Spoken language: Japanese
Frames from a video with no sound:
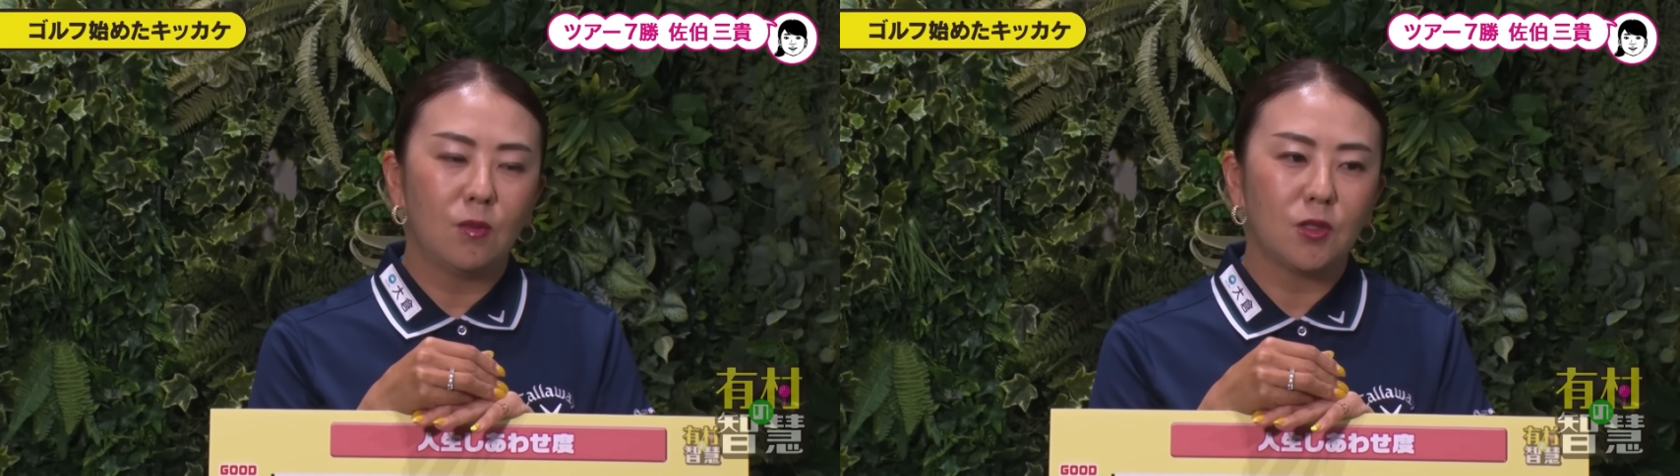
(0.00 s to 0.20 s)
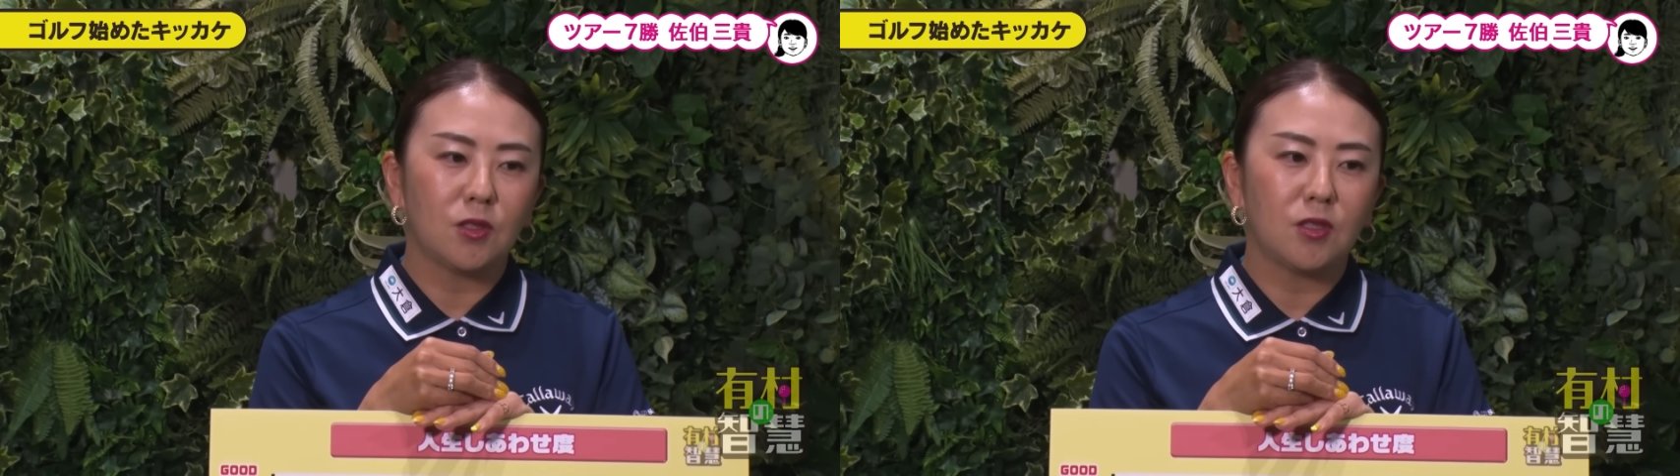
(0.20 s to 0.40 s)

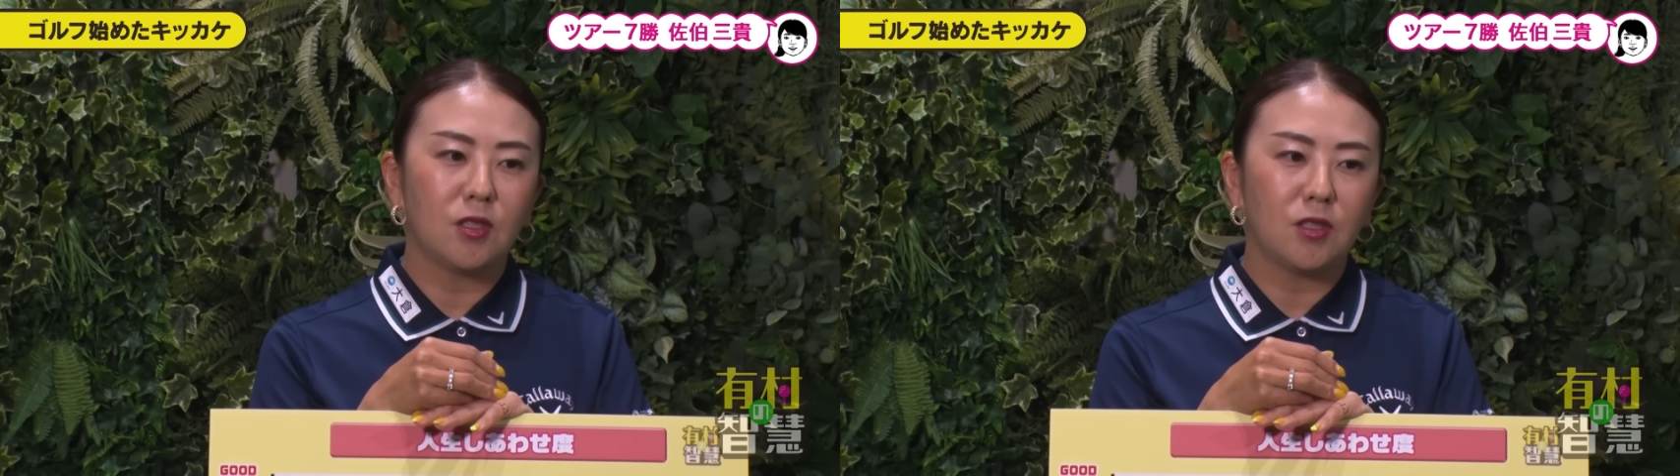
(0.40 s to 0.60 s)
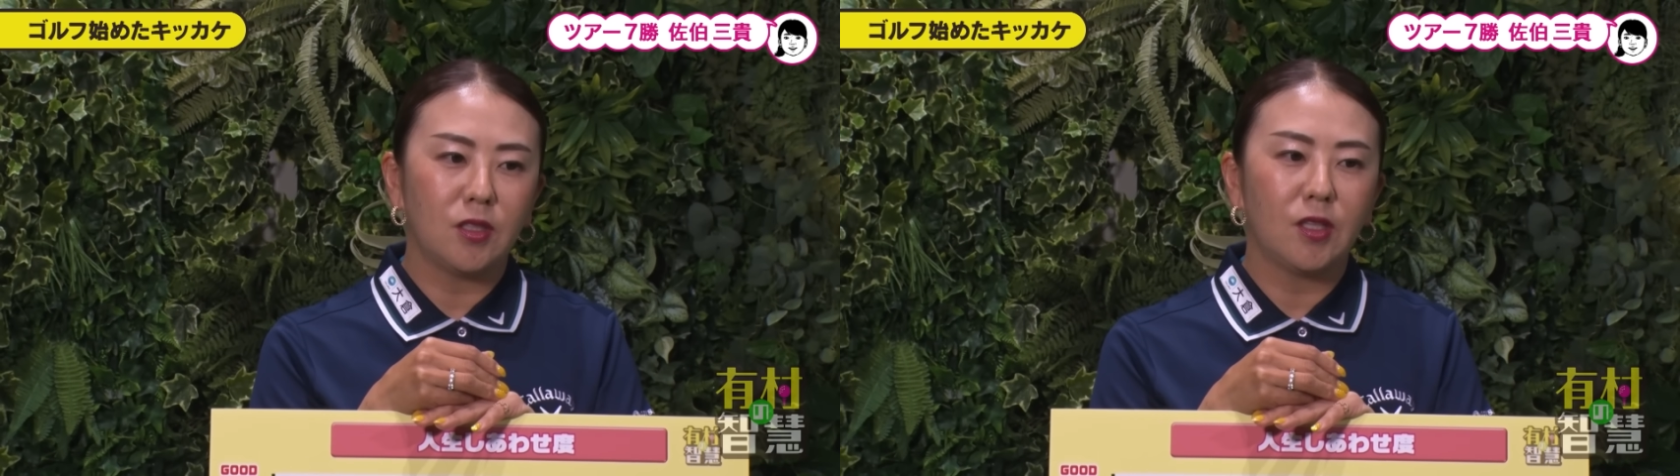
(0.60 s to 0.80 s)
自
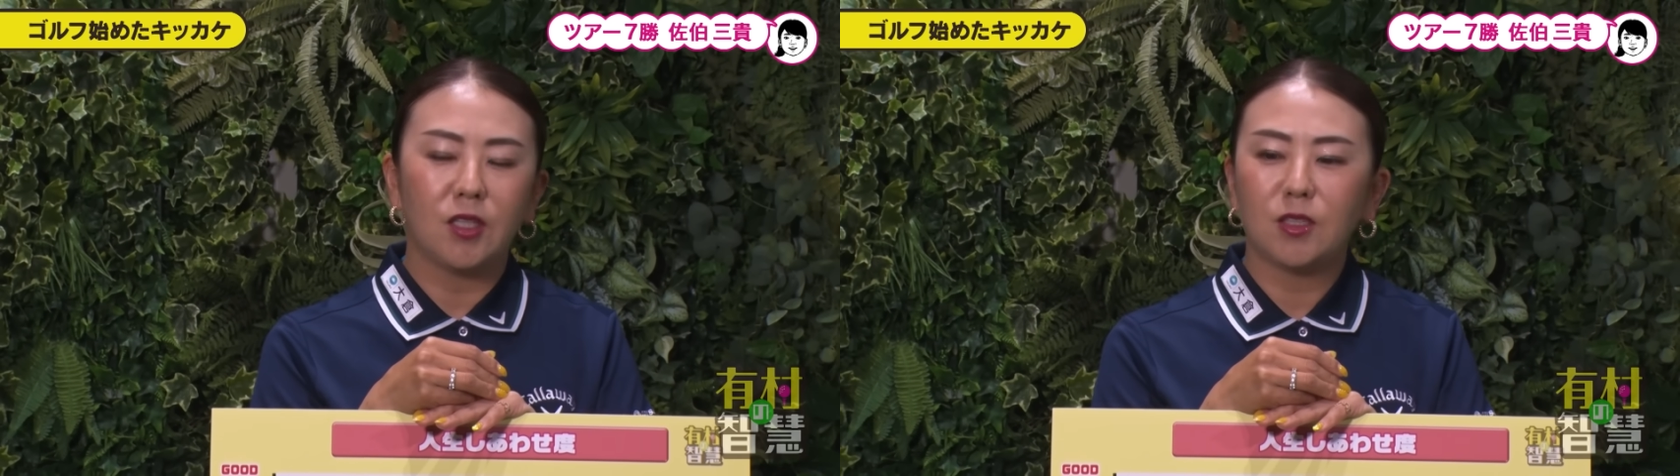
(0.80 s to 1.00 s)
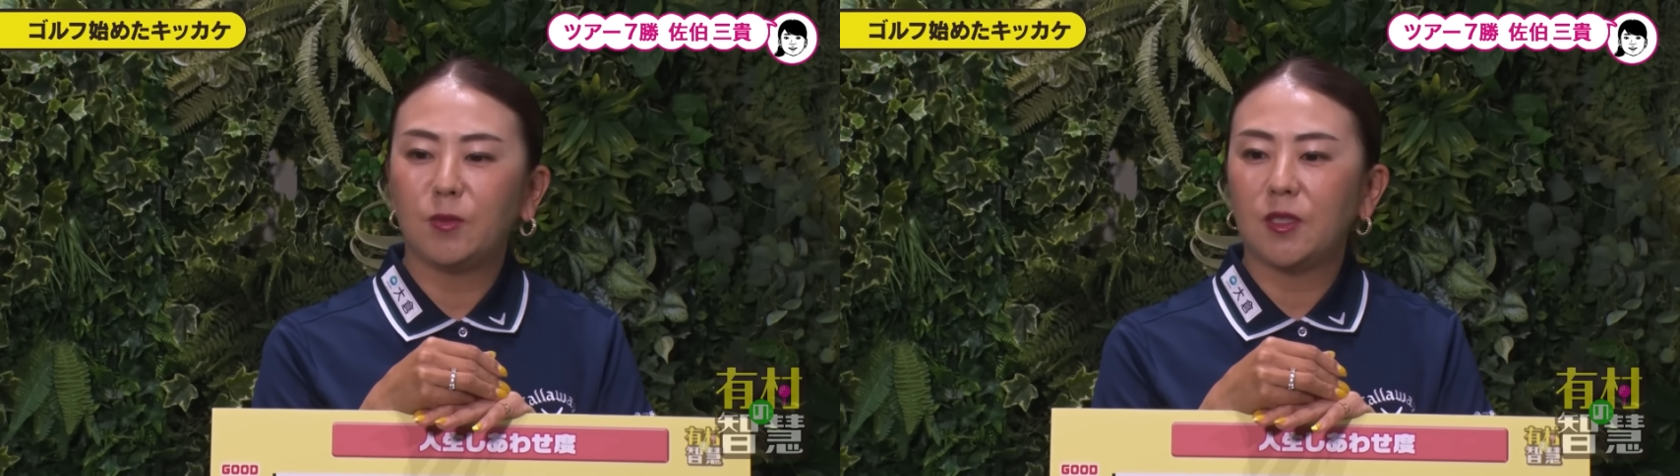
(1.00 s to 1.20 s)
然に
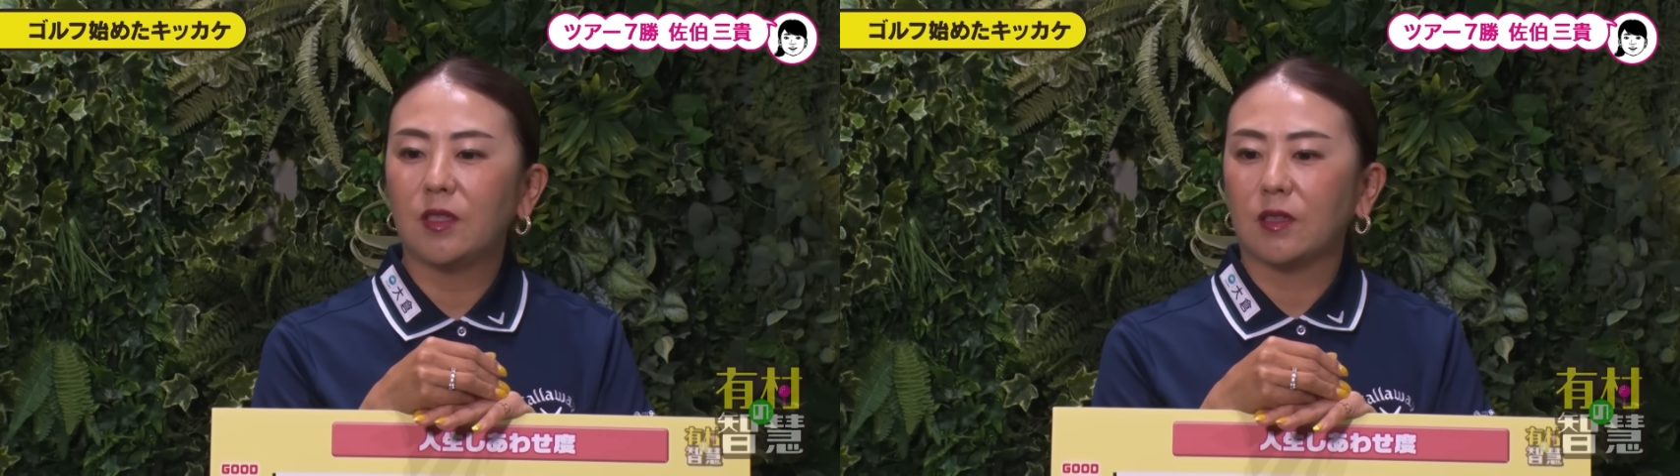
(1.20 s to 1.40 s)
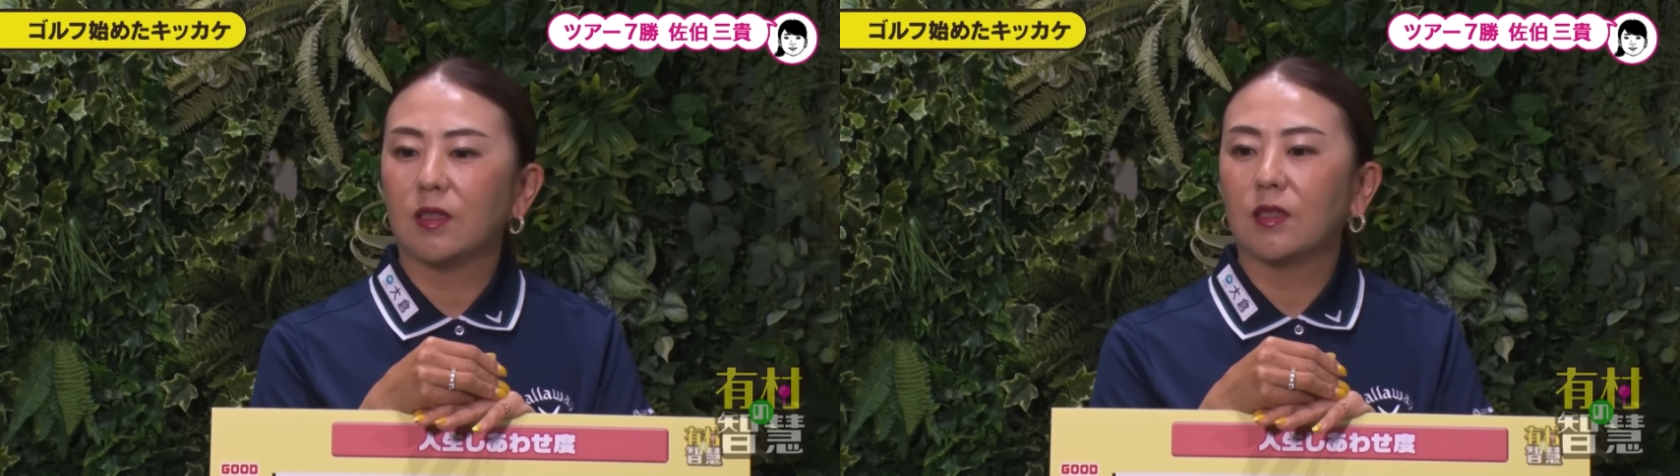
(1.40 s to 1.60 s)
始め
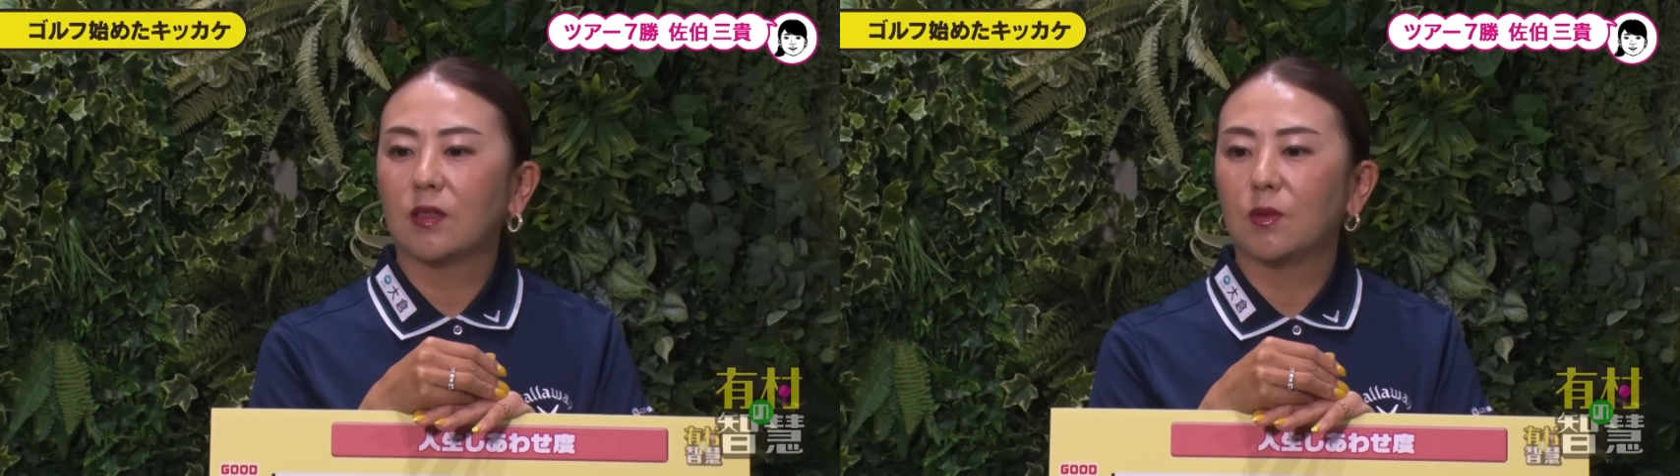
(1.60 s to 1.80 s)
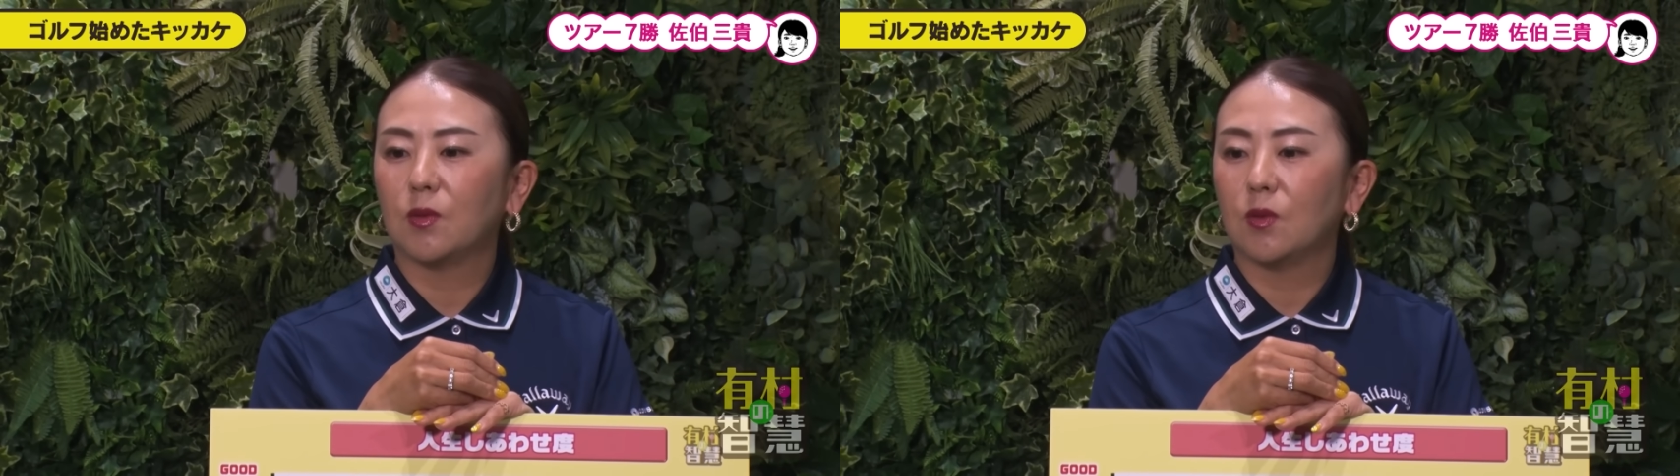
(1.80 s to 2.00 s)
たら
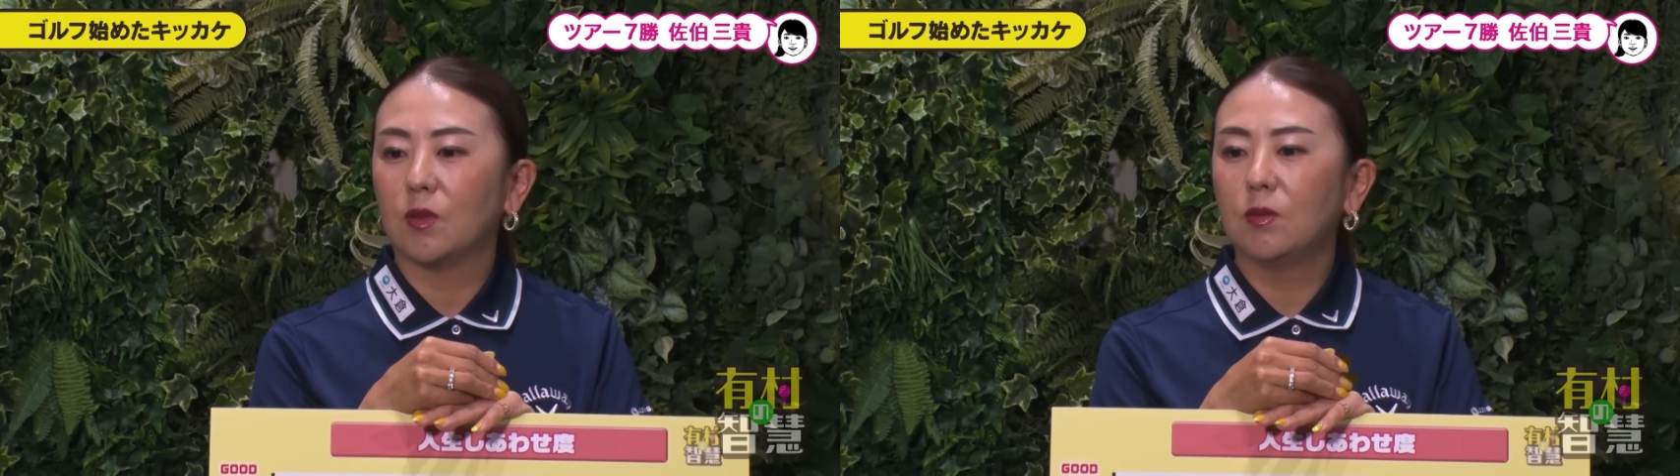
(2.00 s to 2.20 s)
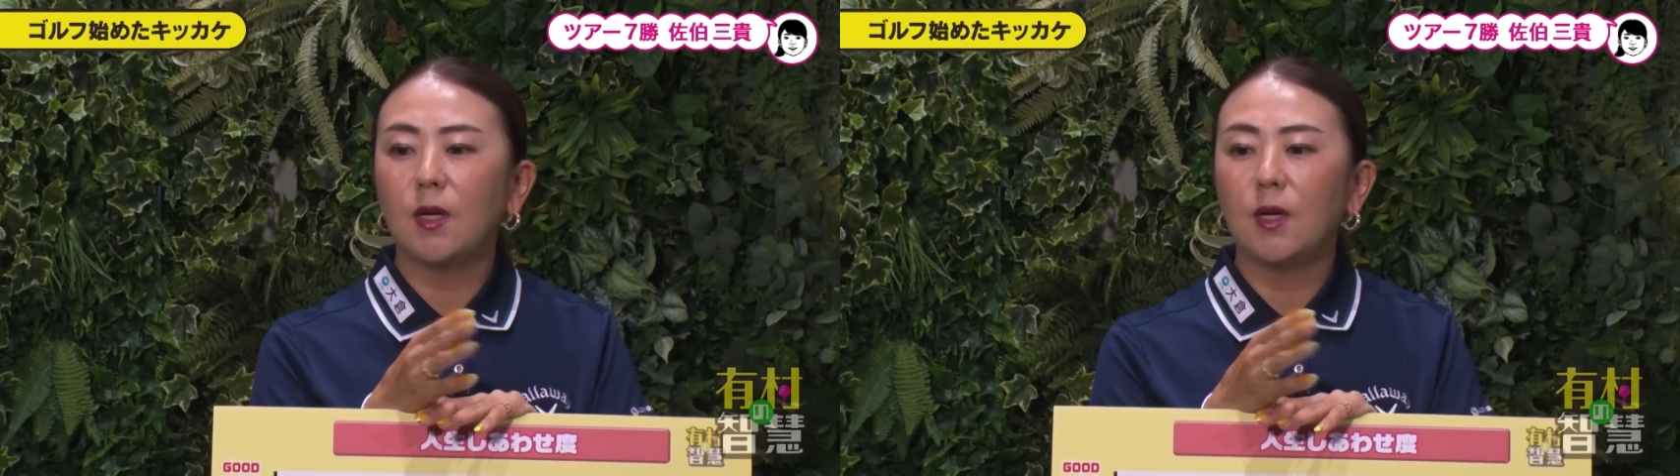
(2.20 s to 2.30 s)
こう、う